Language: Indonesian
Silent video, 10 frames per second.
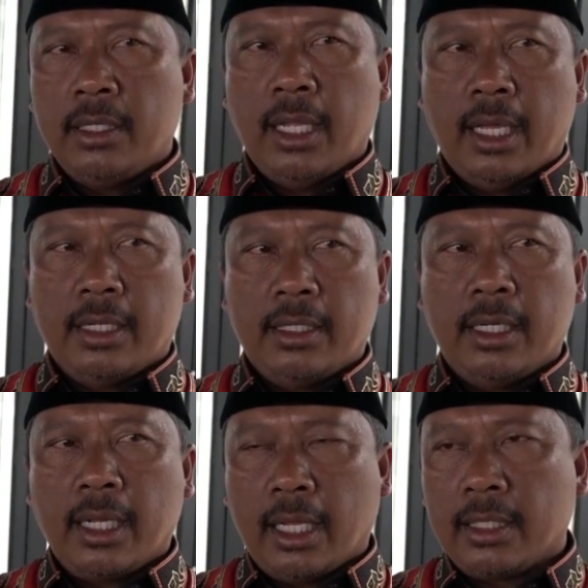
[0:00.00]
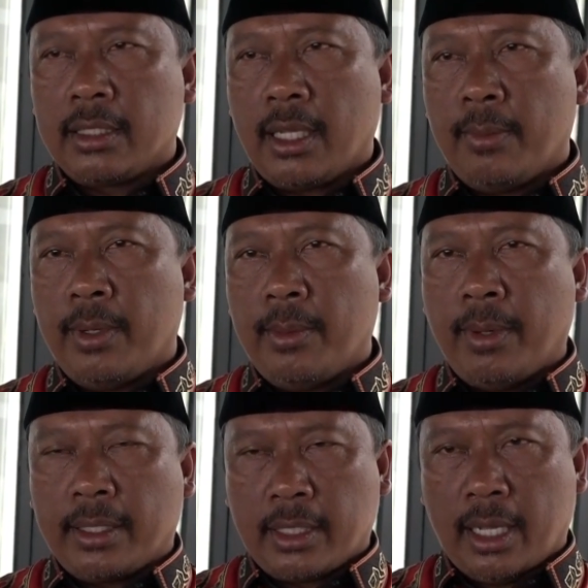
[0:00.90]
Dan dengan kita
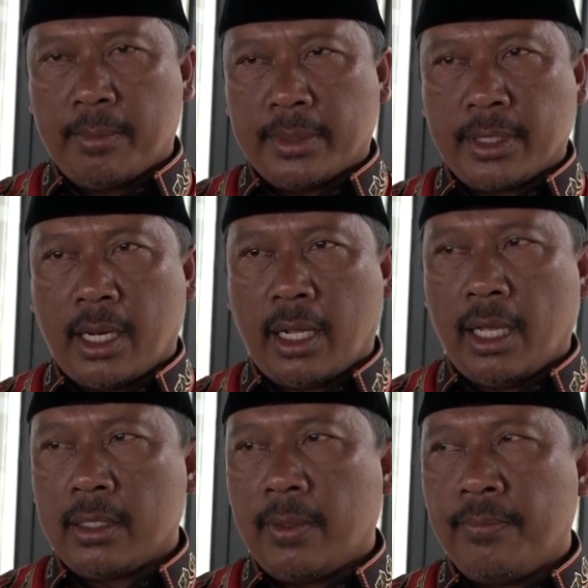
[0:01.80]
melibatkan masyarakat